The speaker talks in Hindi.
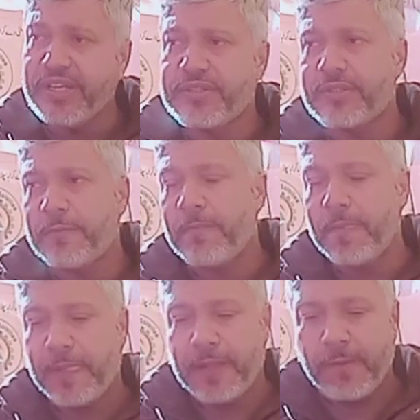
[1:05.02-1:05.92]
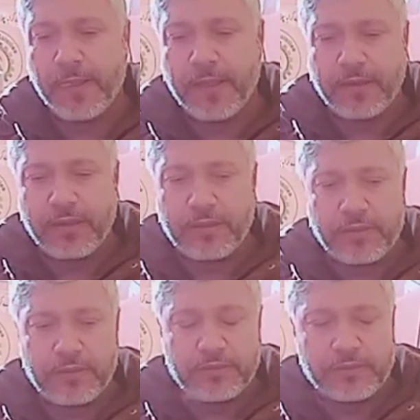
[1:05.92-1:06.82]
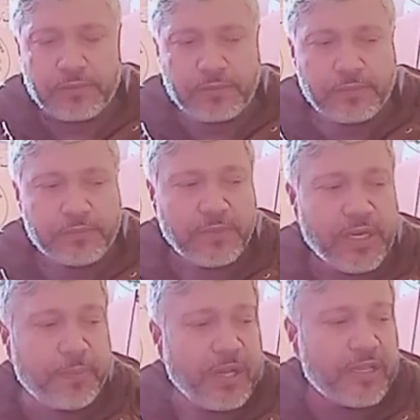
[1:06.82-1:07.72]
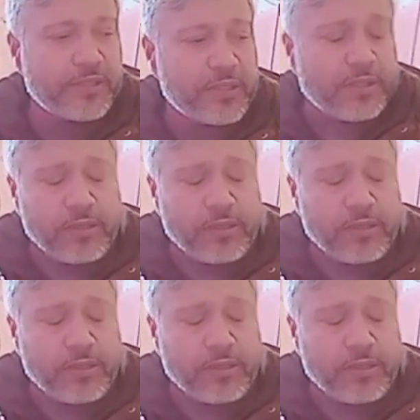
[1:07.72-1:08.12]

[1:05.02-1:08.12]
डस्ट हैं मेरे पास